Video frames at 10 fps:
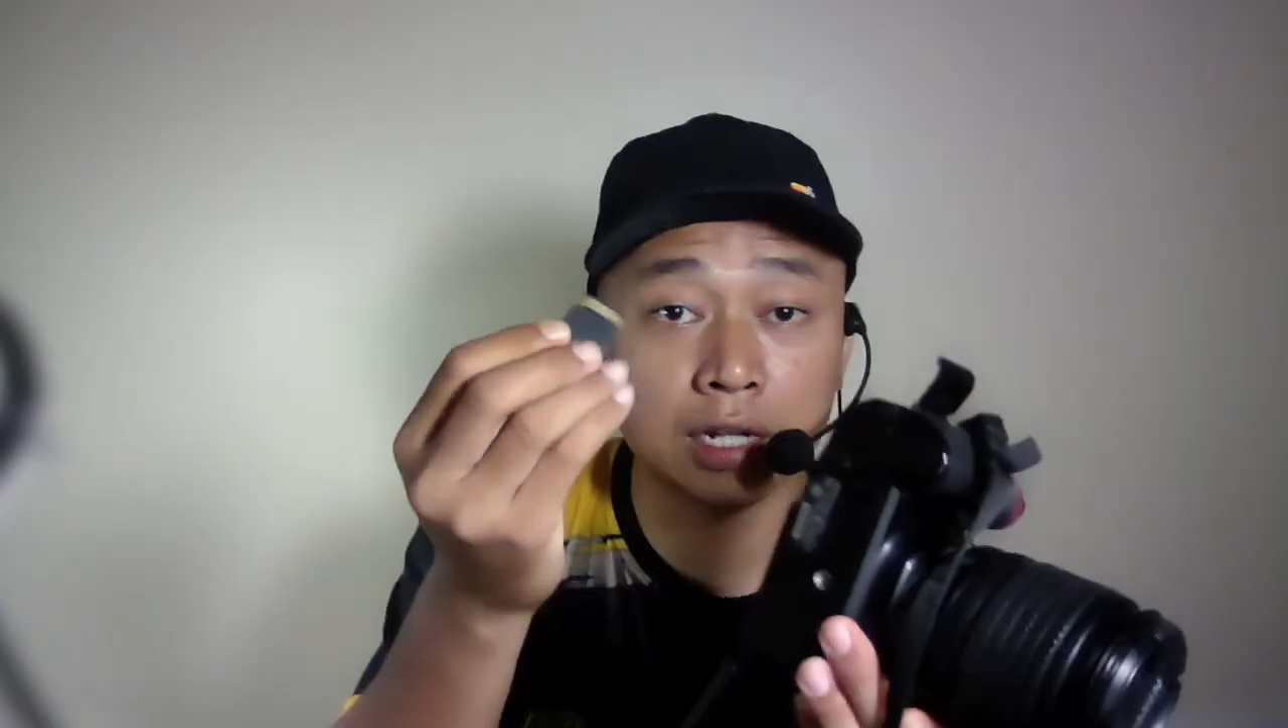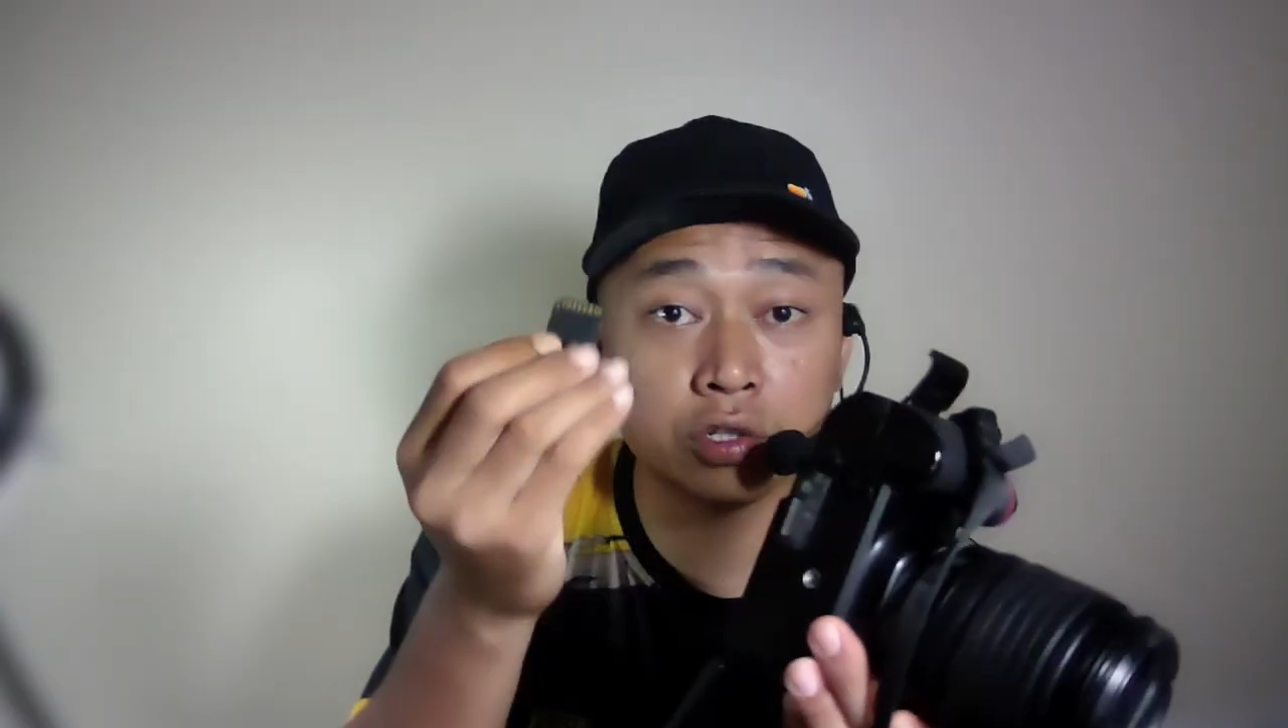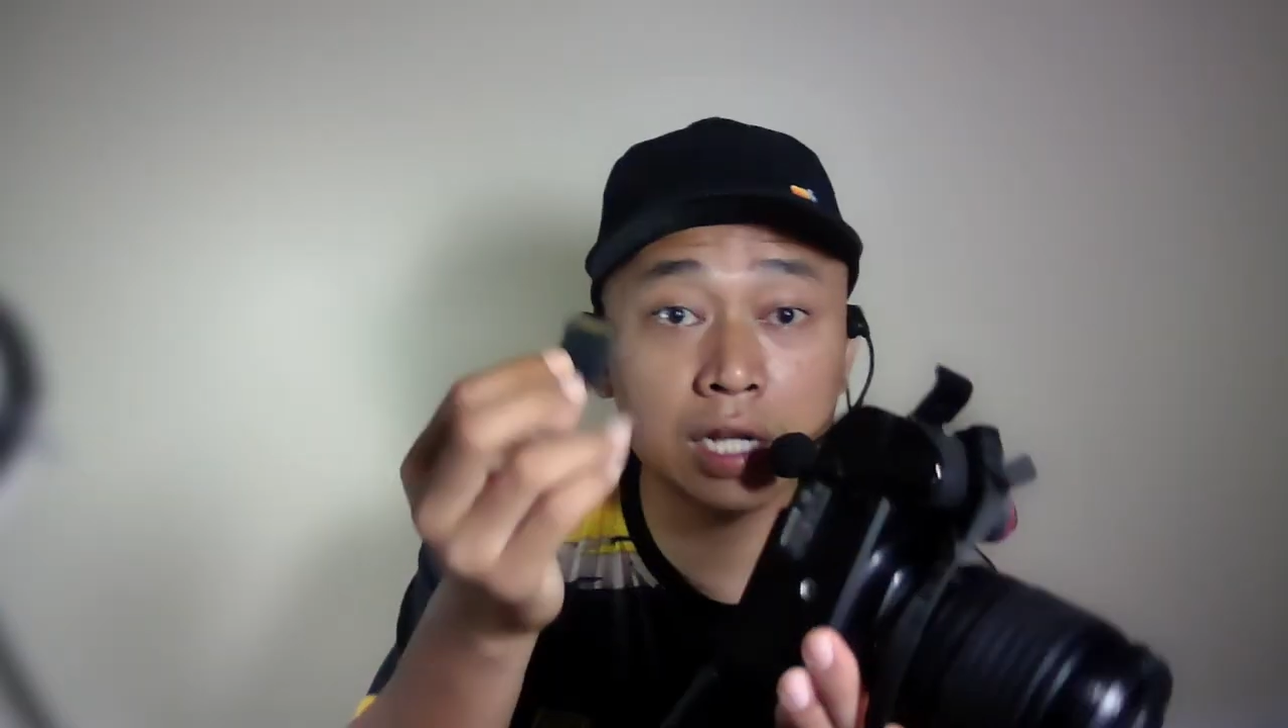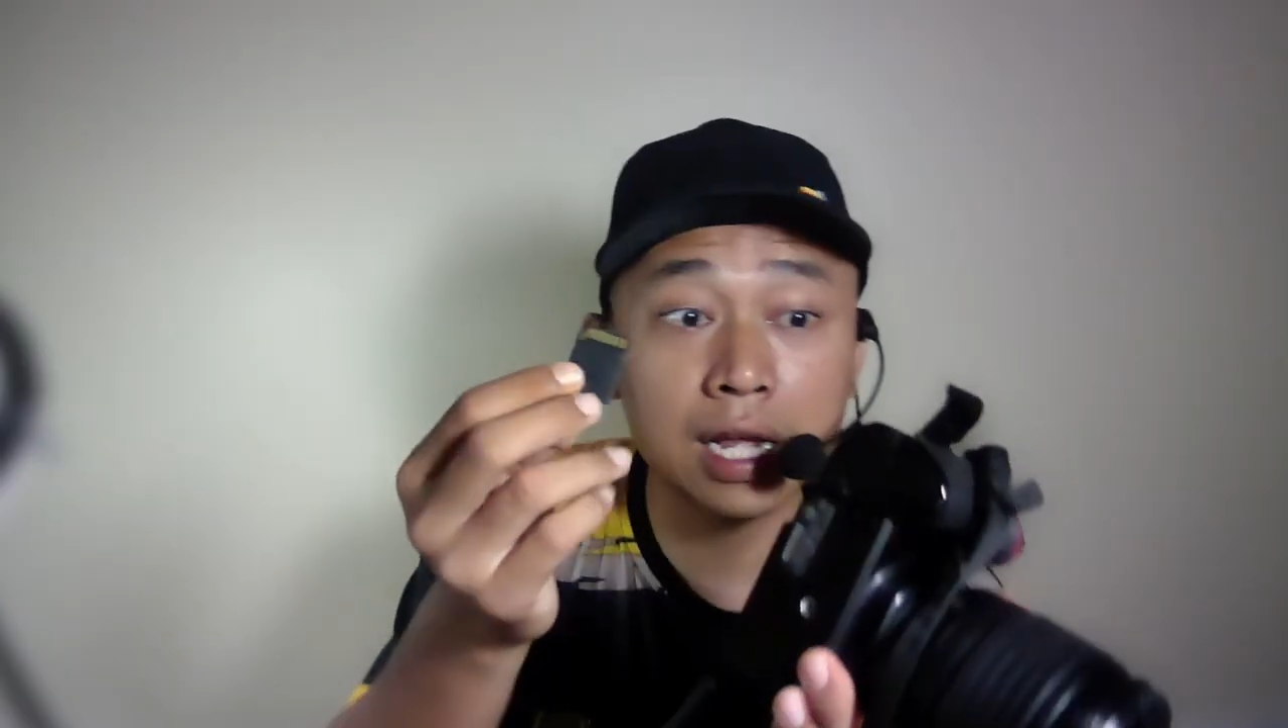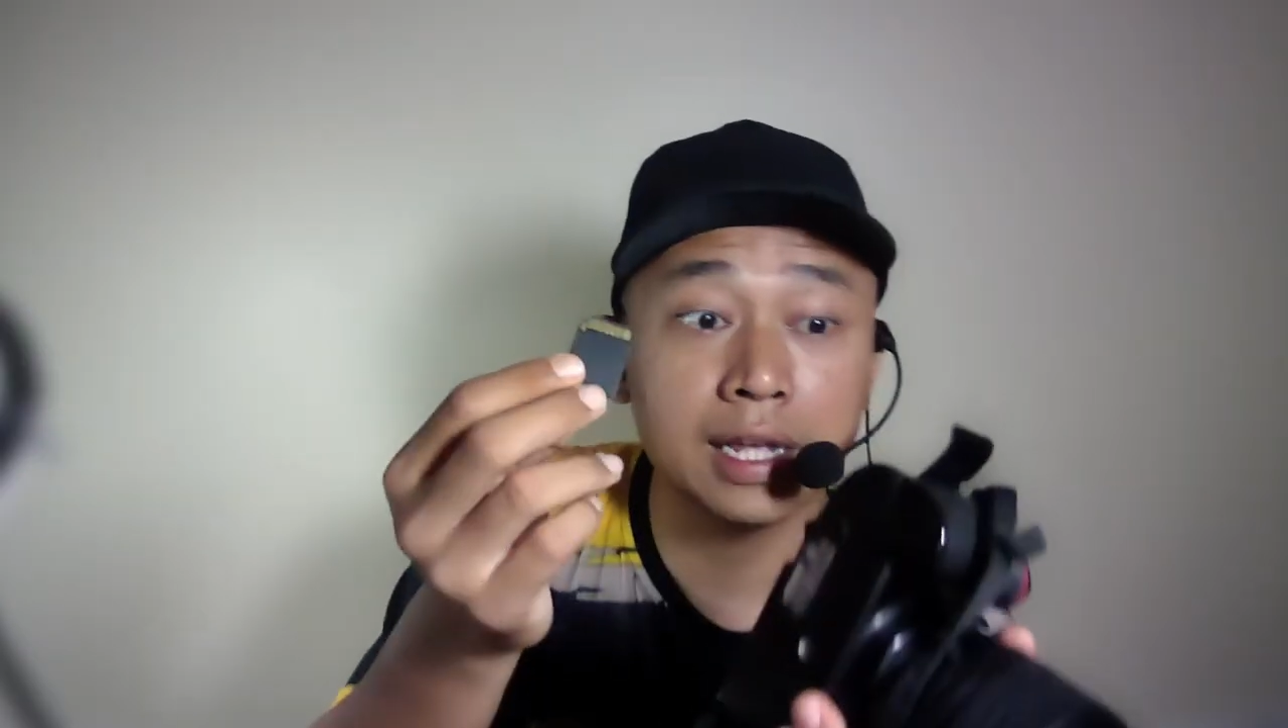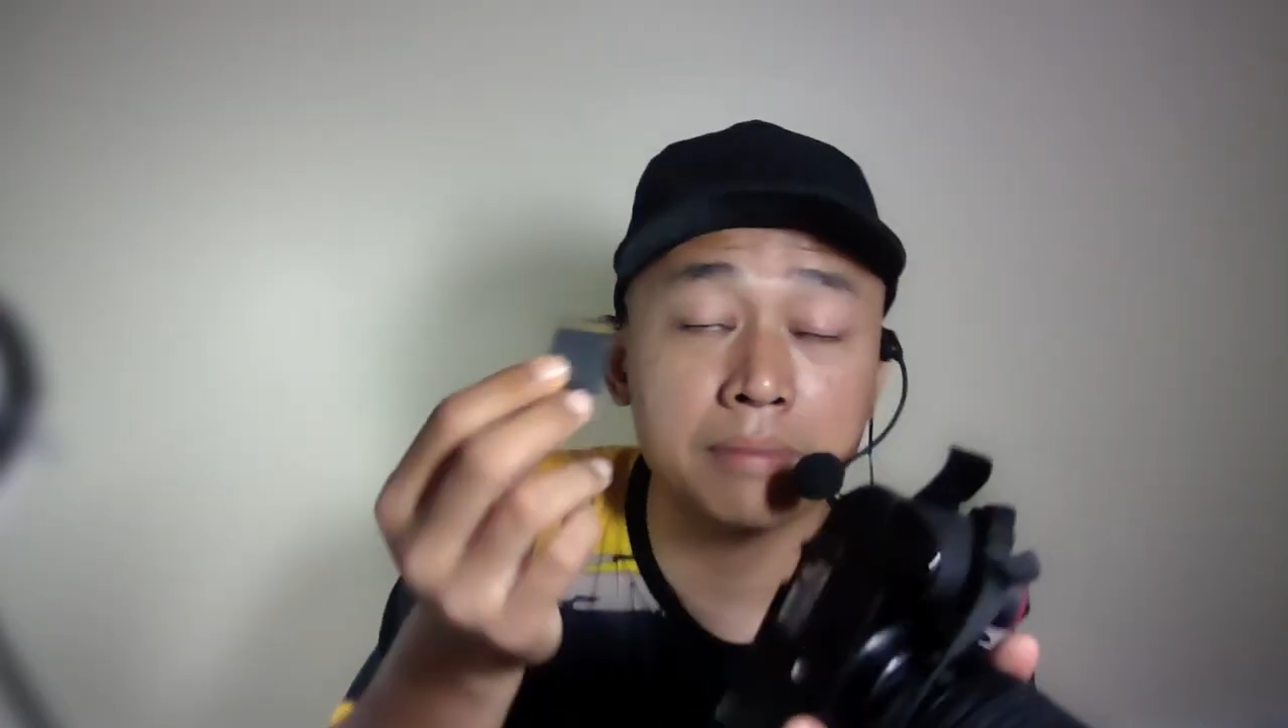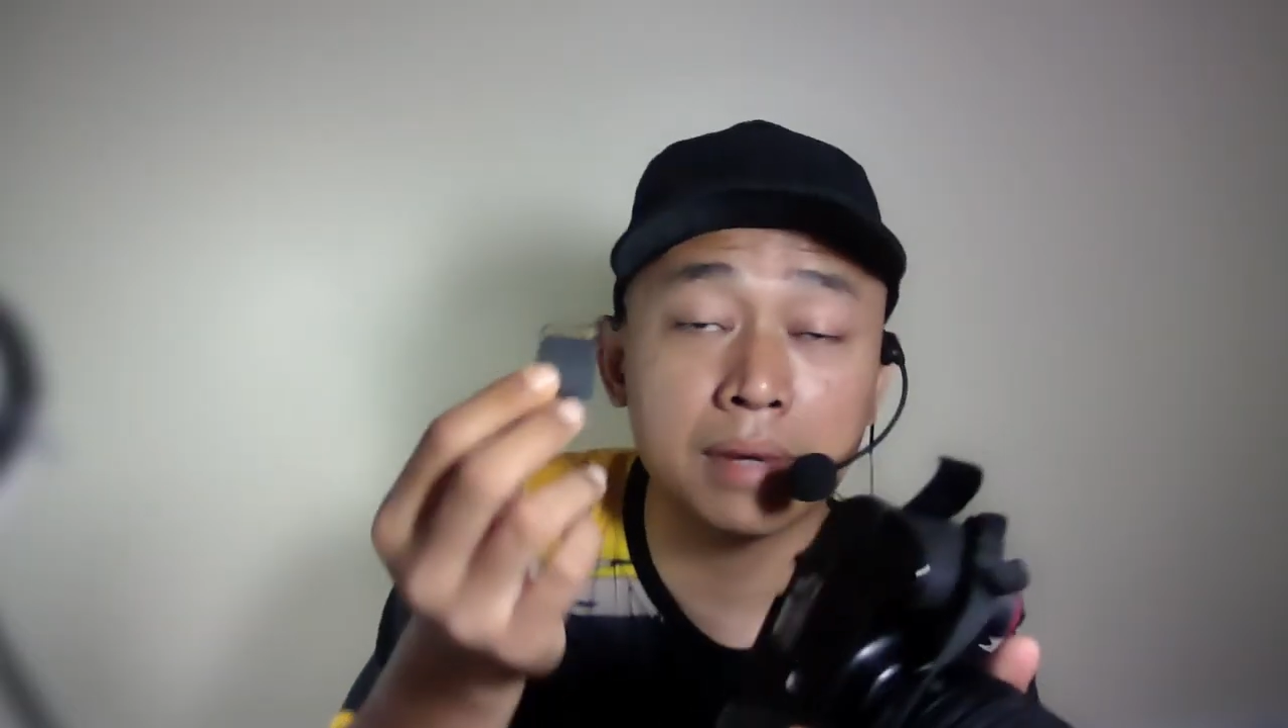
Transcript: ya. selanjutnya kalian